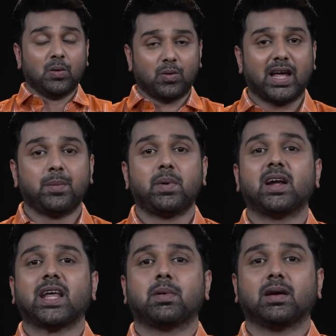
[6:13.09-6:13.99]
ஒரு ஐபிஎல்
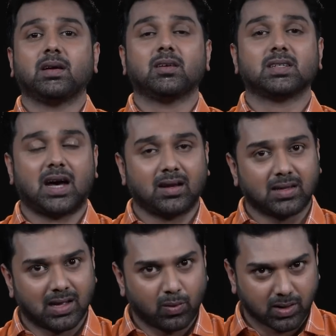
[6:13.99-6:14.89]
டீமை சார்ந்து
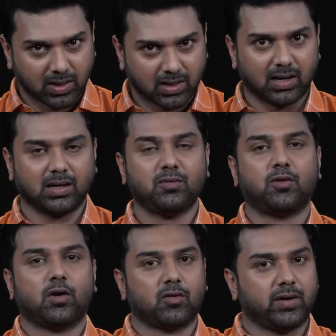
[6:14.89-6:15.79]
தான் அவங்க இருக்காங்க
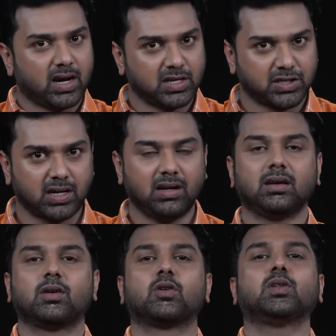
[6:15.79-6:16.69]
ஃபார் ஃபினான்ஷியல்
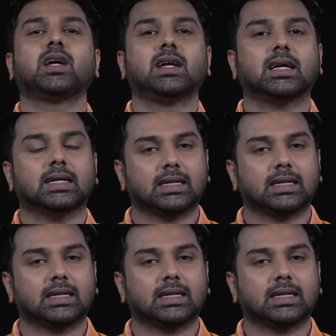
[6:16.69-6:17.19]
க்ரோத் அண்ட்